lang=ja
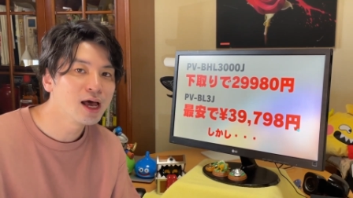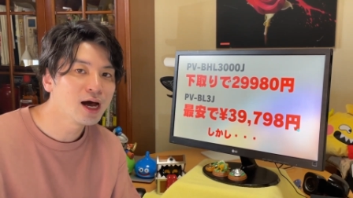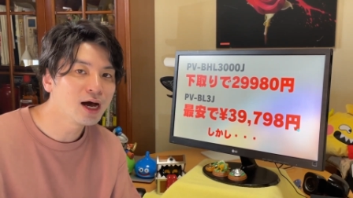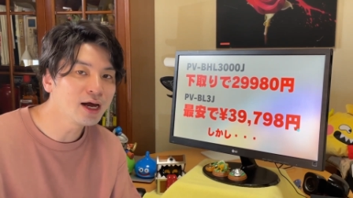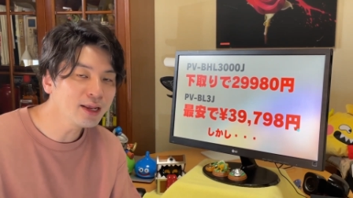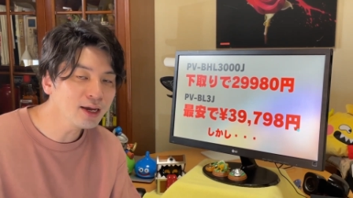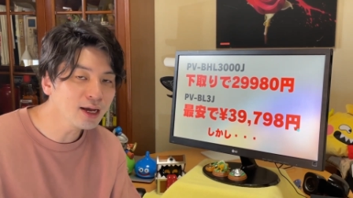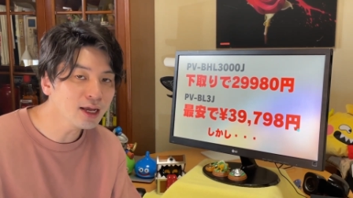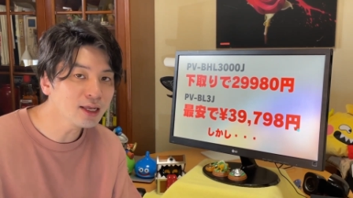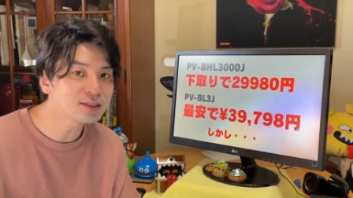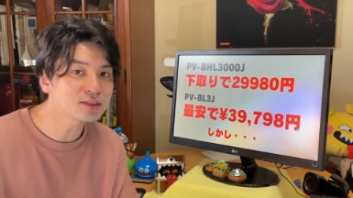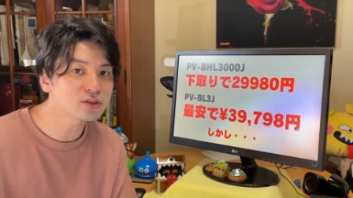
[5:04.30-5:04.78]
あ
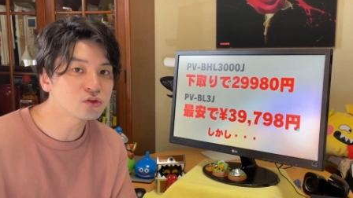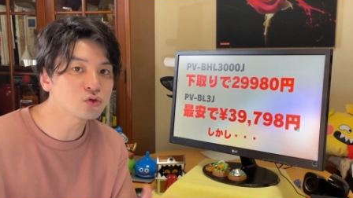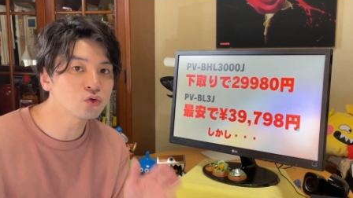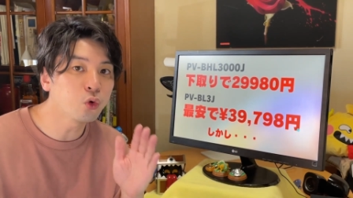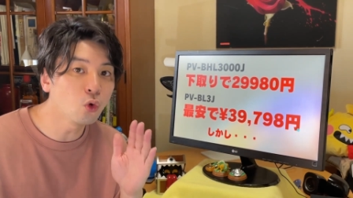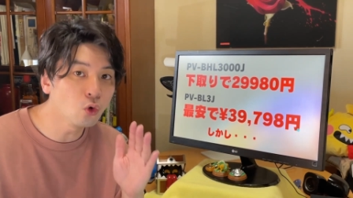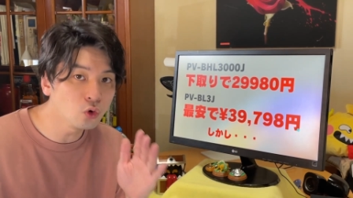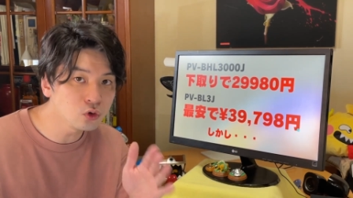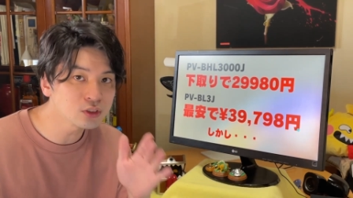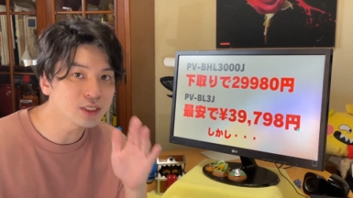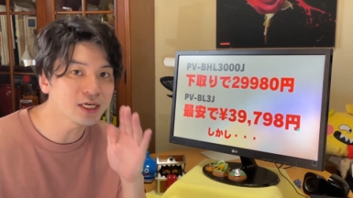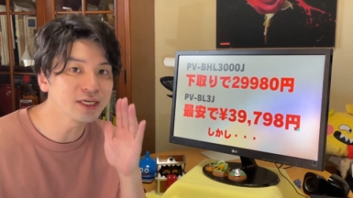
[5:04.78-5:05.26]
れが
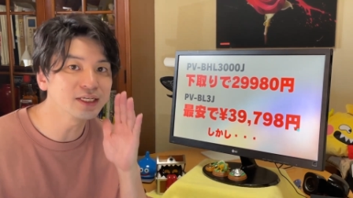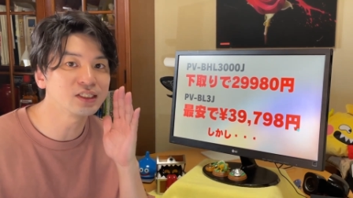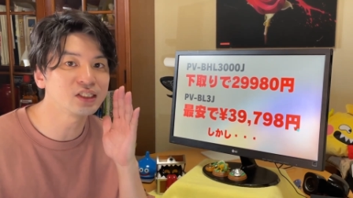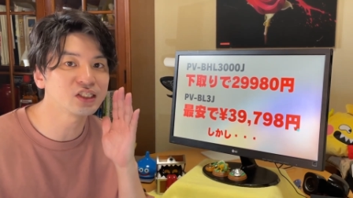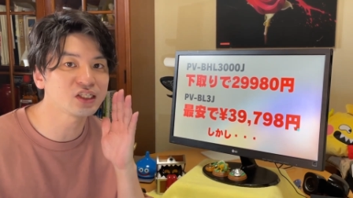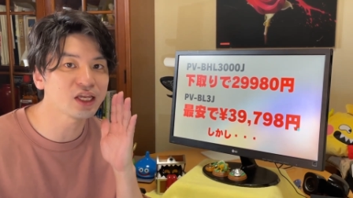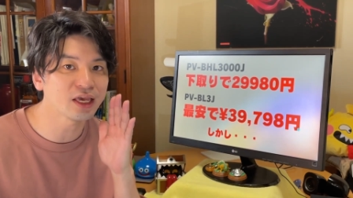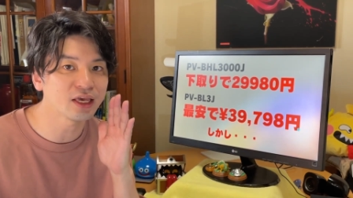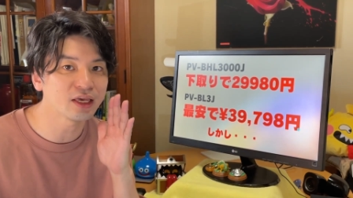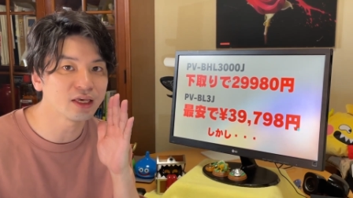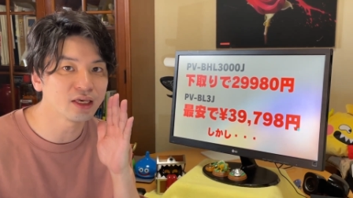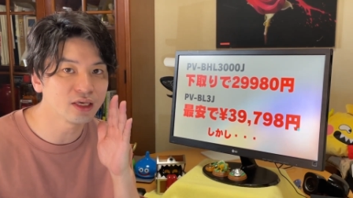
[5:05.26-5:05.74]
搭載し
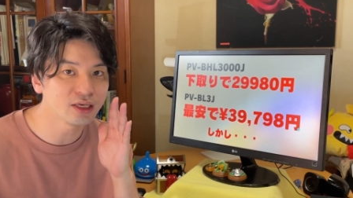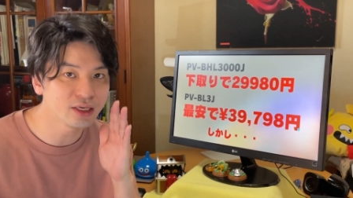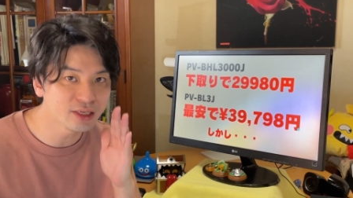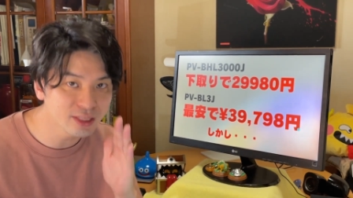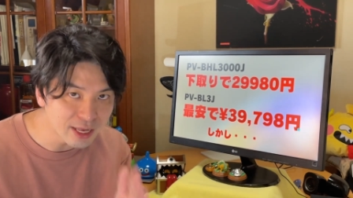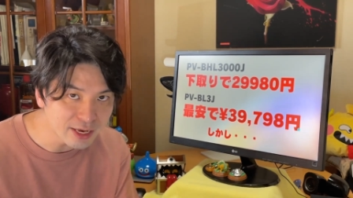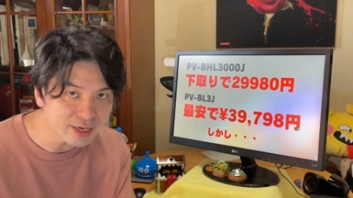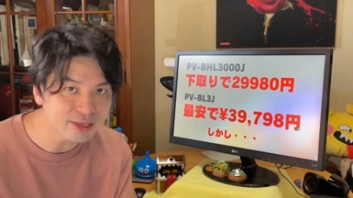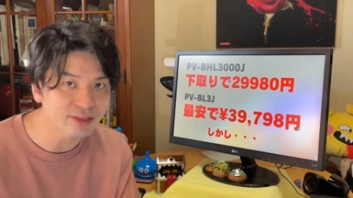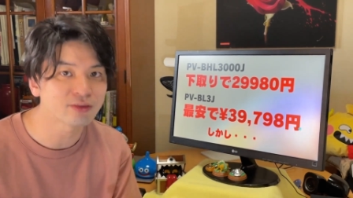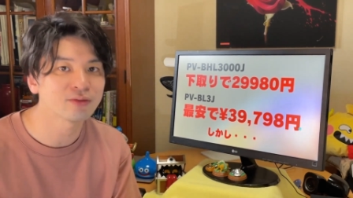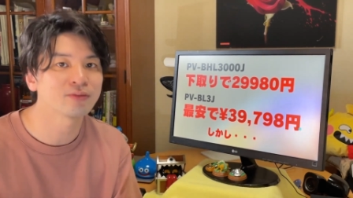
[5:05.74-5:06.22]
てい
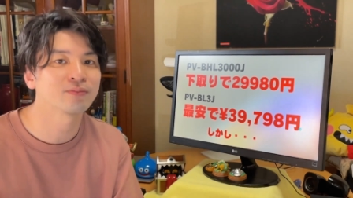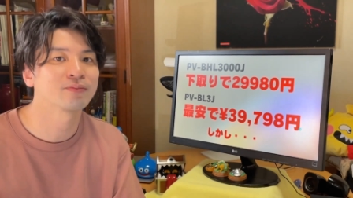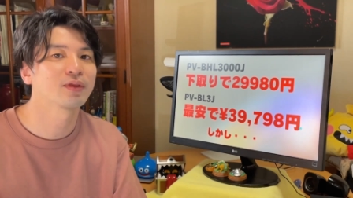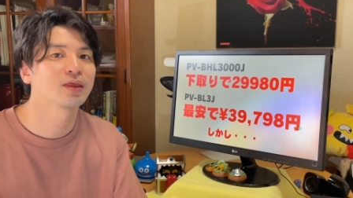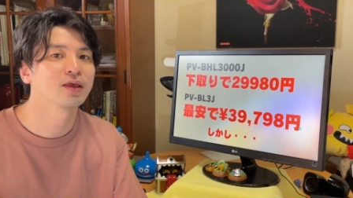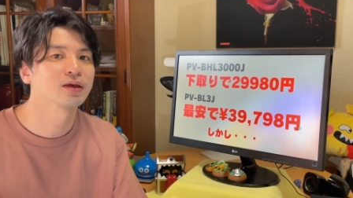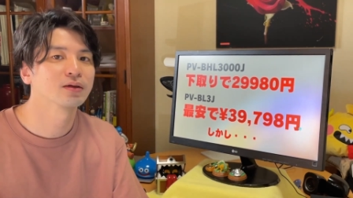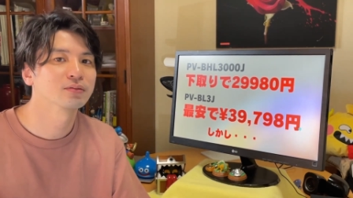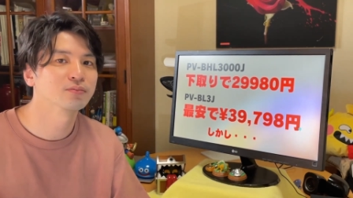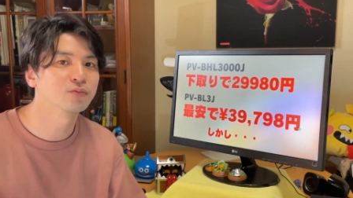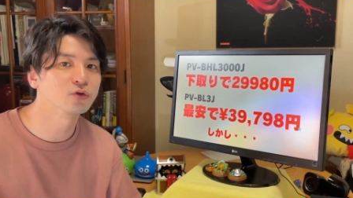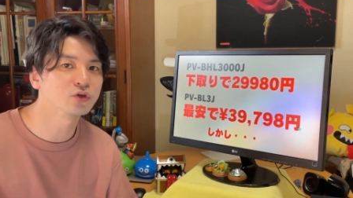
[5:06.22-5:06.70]
ない
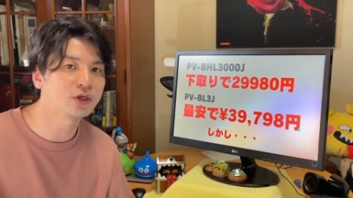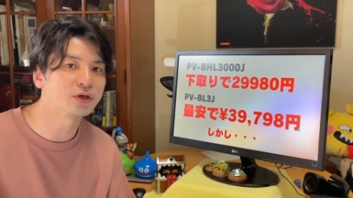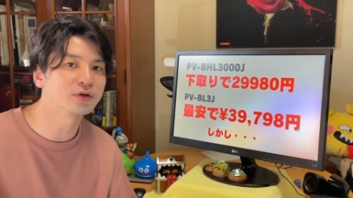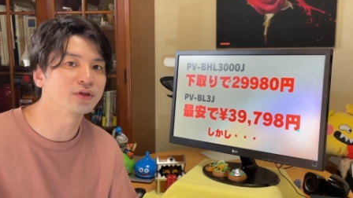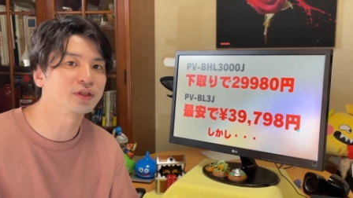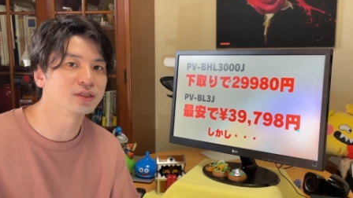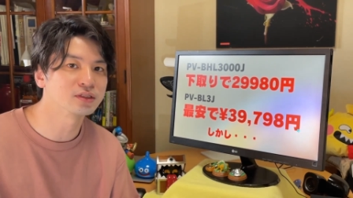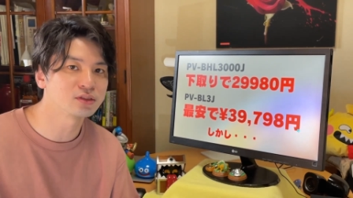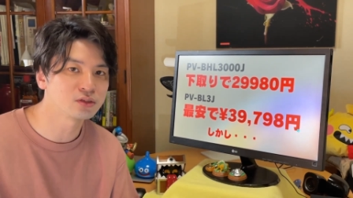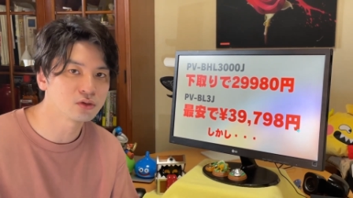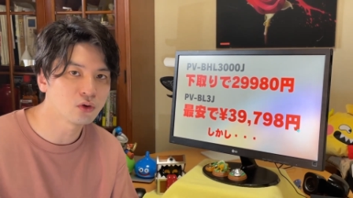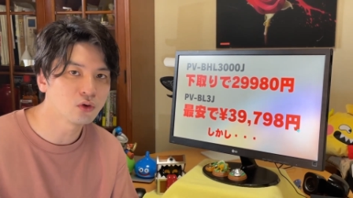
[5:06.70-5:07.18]
モデル
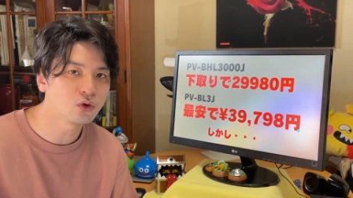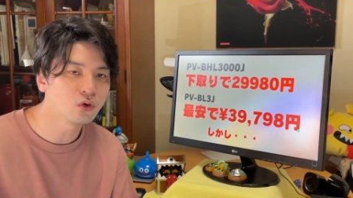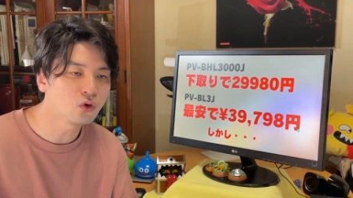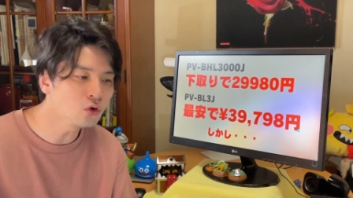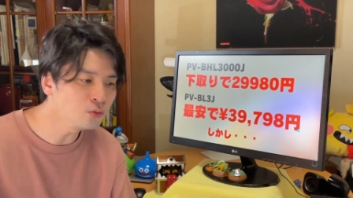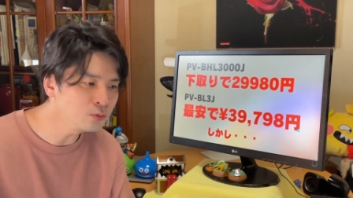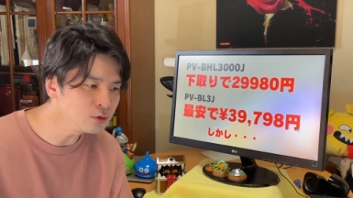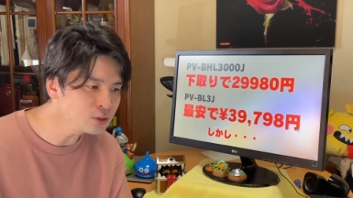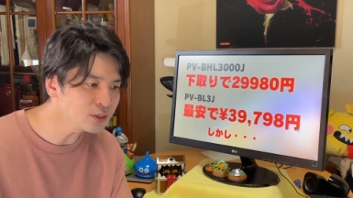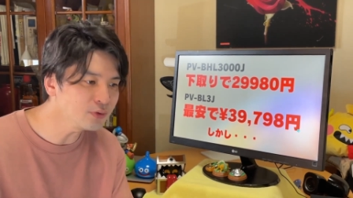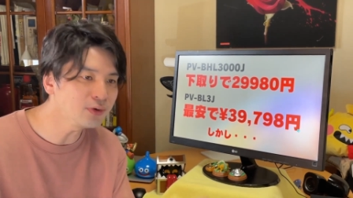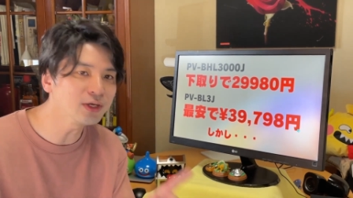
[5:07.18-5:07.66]
なんですよ。
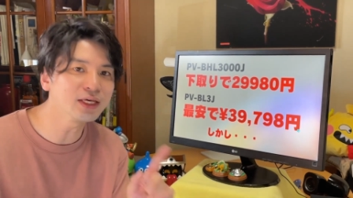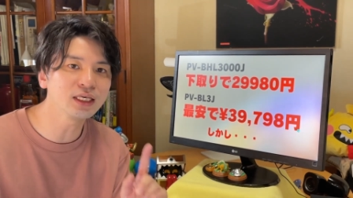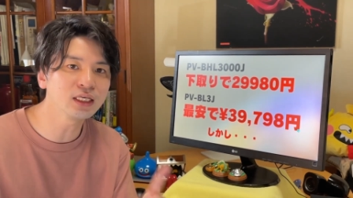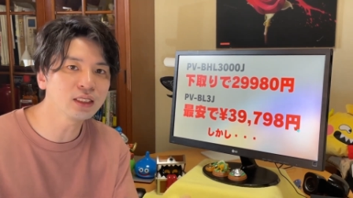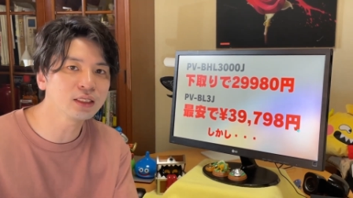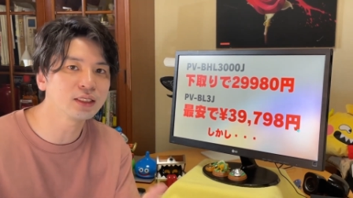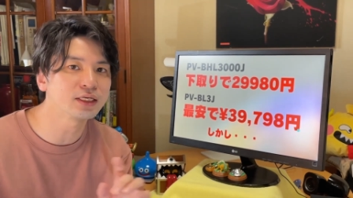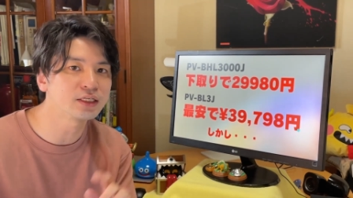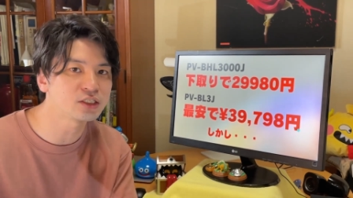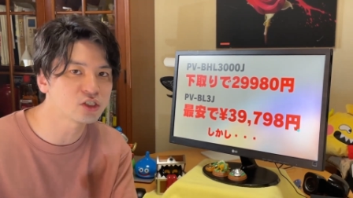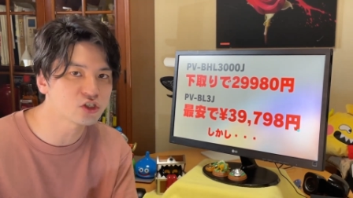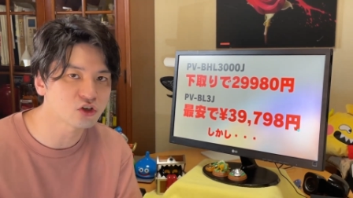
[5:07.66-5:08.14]
重さは いっ
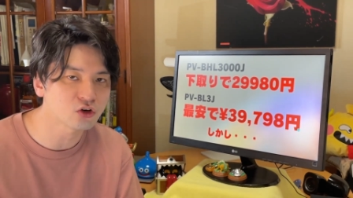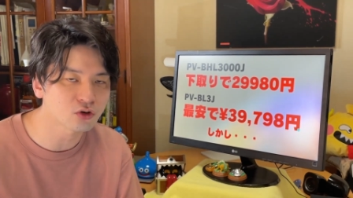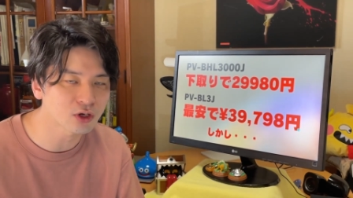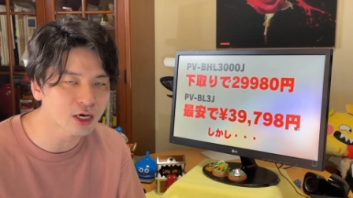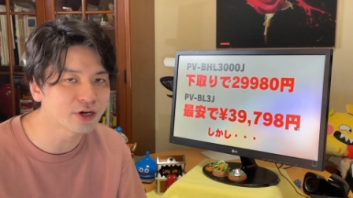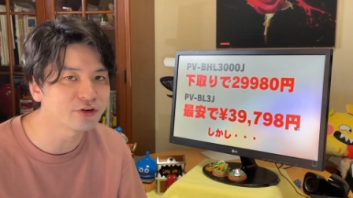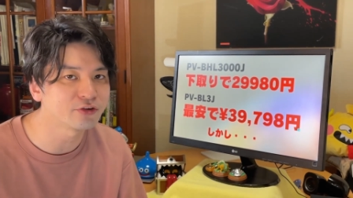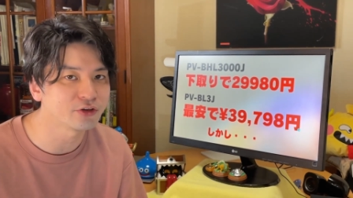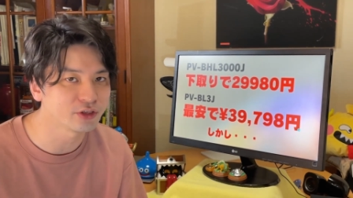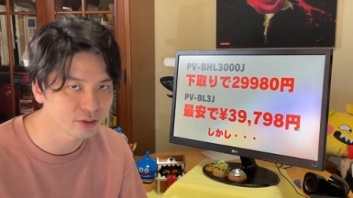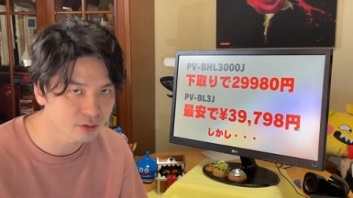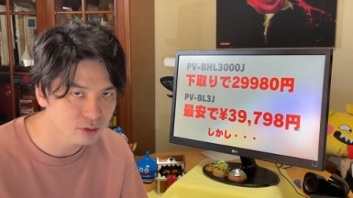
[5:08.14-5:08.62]
てんいちキロ
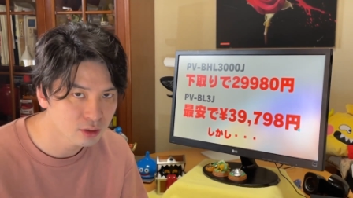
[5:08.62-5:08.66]
軽い。